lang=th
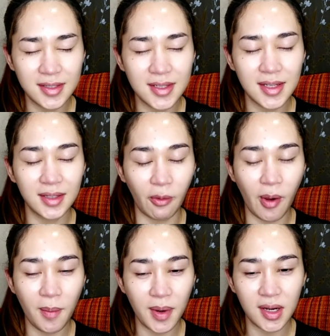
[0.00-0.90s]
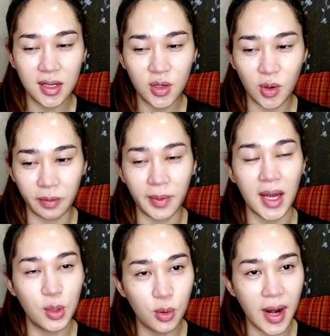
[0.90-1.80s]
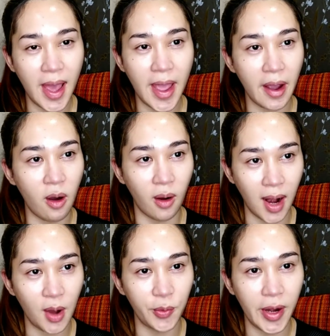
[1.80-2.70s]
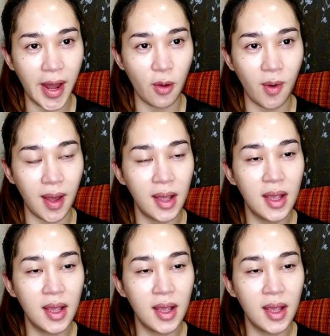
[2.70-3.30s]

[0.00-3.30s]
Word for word: ริงๆแต่ว่ามันขึ้นอยู่กับการดูแลของเราด้วยแหละว่า